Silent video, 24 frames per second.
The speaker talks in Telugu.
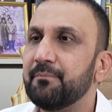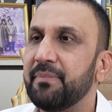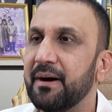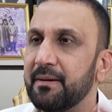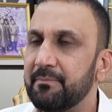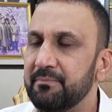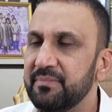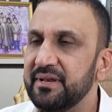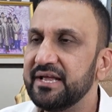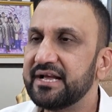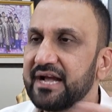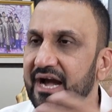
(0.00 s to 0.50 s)

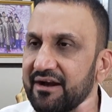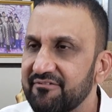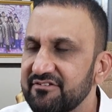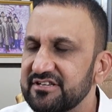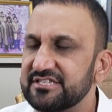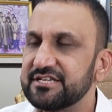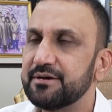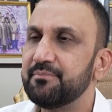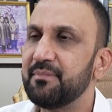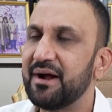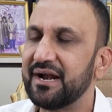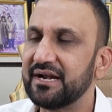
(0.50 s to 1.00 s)
పబ్లిక్
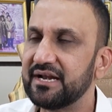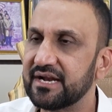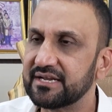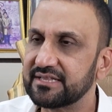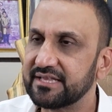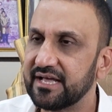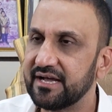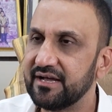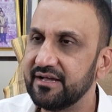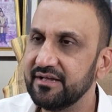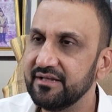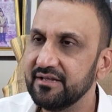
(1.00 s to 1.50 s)
ఆవేశం
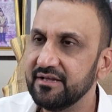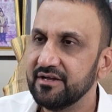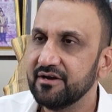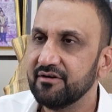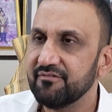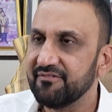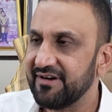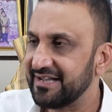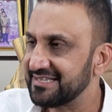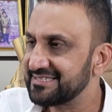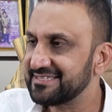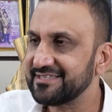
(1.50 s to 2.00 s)
మాట్లాడతా
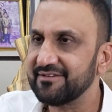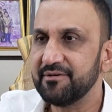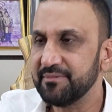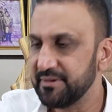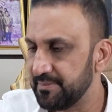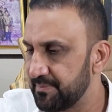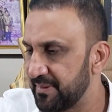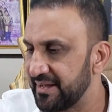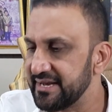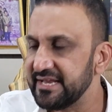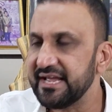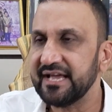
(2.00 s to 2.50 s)
వాస్తవం
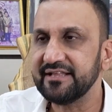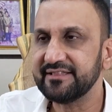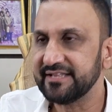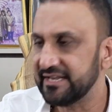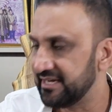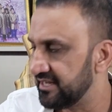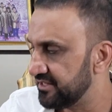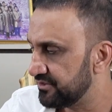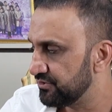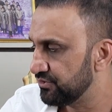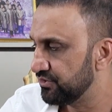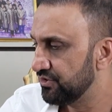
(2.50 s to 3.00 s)
ఈ పని
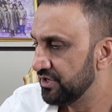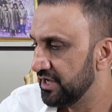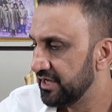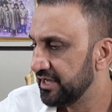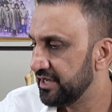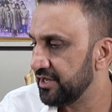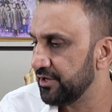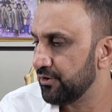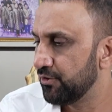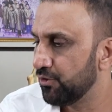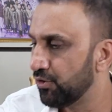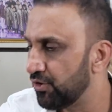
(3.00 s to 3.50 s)
లేదు
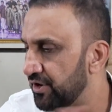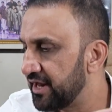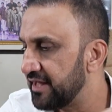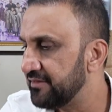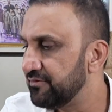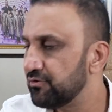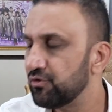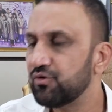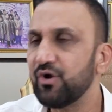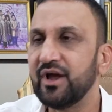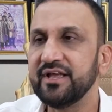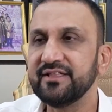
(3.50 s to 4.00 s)
ఈ రోడ్
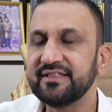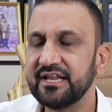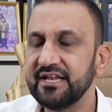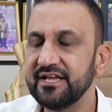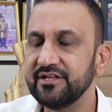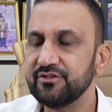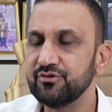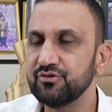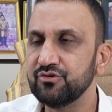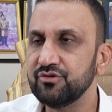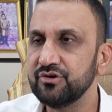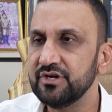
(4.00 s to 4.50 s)
ఎందుకు అయితే
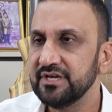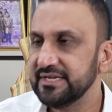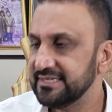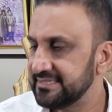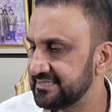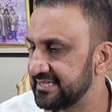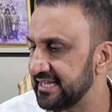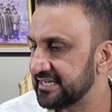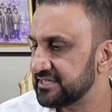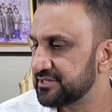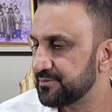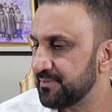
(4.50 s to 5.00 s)
లేదు
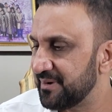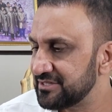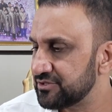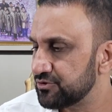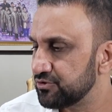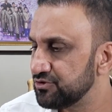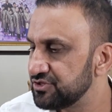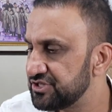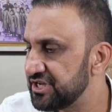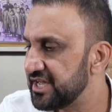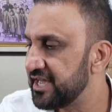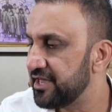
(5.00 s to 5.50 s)
సిక్స్ మంత్స్
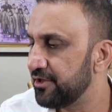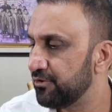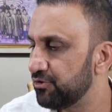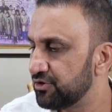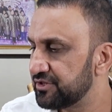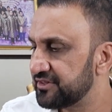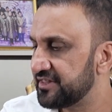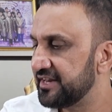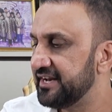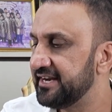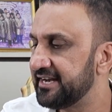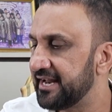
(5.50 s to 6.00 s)
నుంచి ఈ
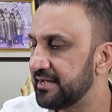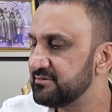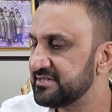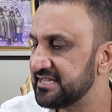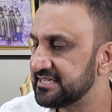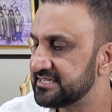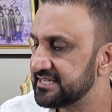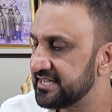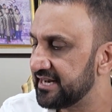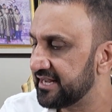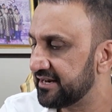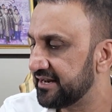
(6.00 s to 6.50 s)
రోడ్ త్రీ టైమ్స్
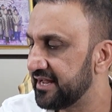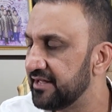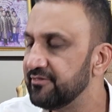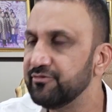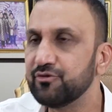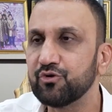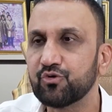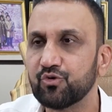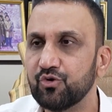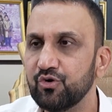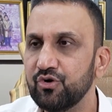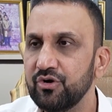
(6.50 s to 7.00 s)
వేసినారు
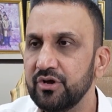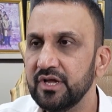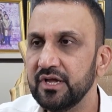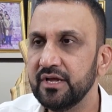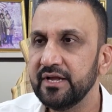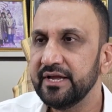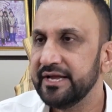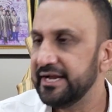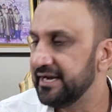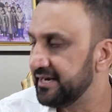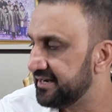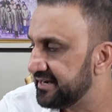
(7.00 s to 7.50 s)
ఎందుకు
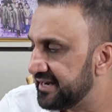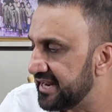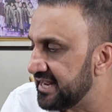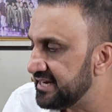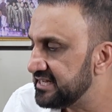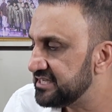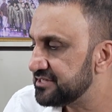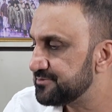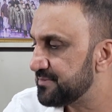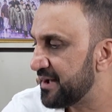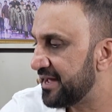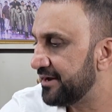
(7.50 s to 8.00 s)
ఈ
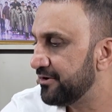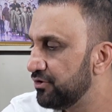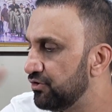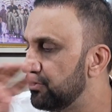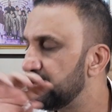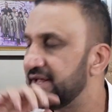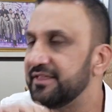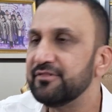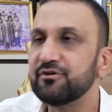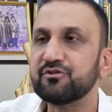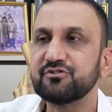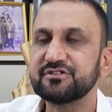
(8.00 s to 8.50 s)
డ్రైనేజ్ బ్యానర్లు
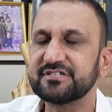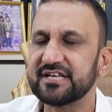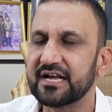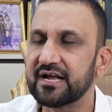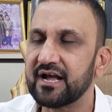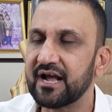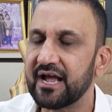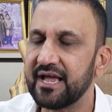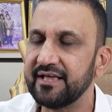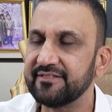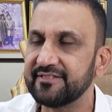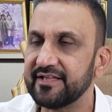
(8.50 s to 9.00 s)
ఎందుకు
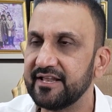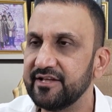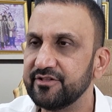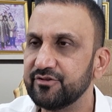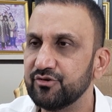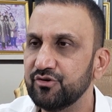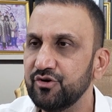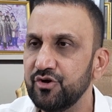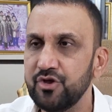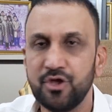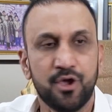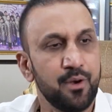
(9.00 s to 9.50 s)
చక్కగా
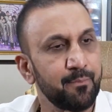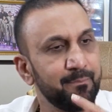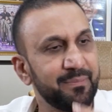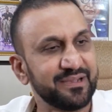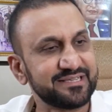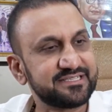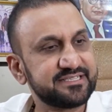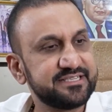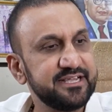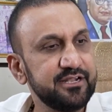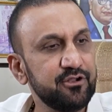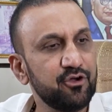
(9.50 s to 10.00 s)
లేదు
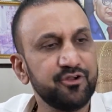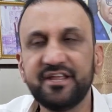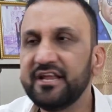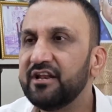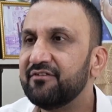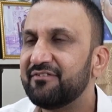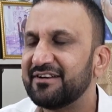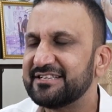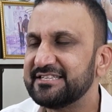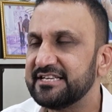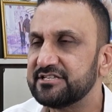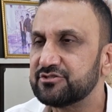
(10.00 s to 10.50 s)
బస్తీలో
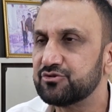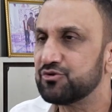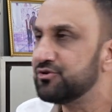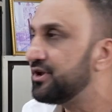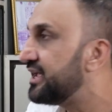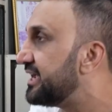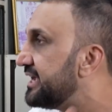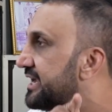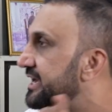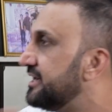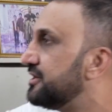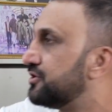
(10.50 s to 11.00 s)
నీళ్ళు
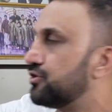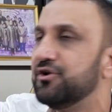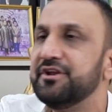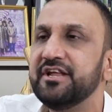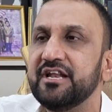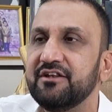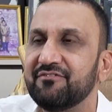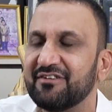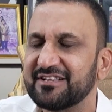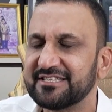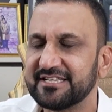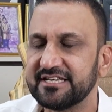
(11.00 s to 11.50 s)
వచ్చేస్తున్నాయి ఇంట్లో
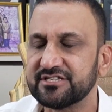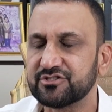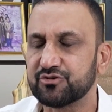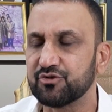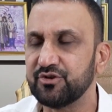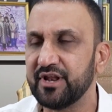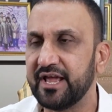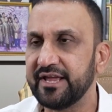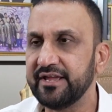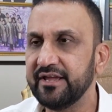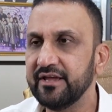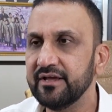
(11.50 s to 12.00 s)
నీళ్ళు
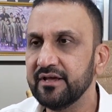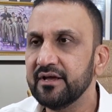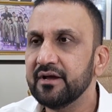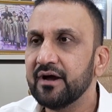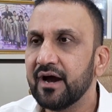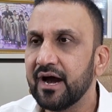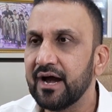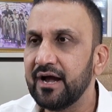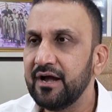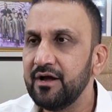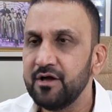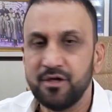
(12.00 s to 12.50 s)
వచ్చేస్తున్నాయి
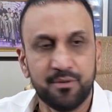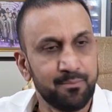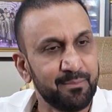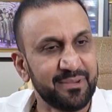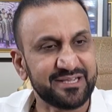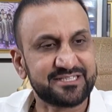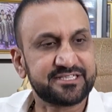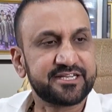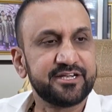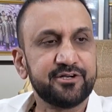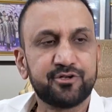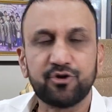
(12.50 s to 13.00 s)

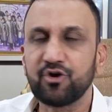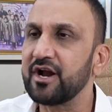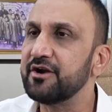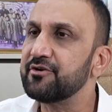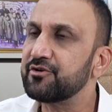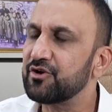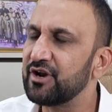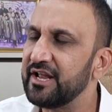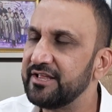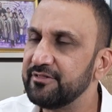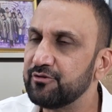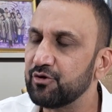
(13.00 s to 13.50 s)
మస్కిటో
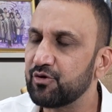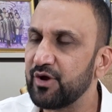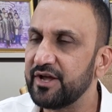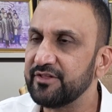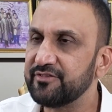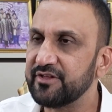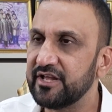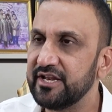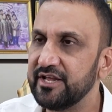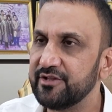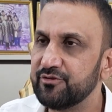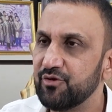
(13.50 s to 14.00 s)
కంట్రోల్ ఎందుకు
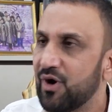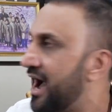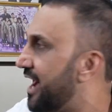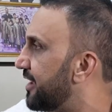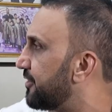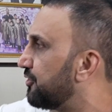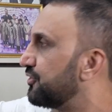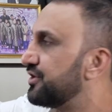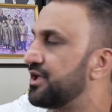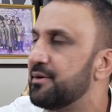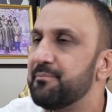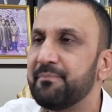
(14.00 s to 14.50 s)
అయితలేదు
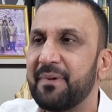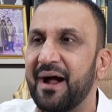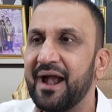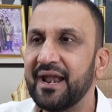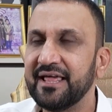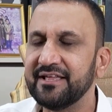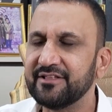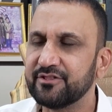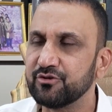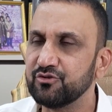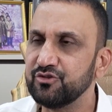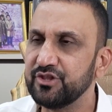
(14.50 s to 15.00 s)
ఆరోగ్యం
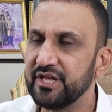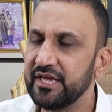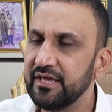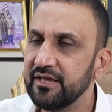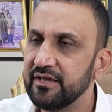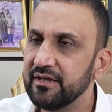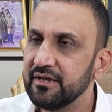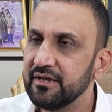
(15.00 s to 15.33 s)
పాడైతుంది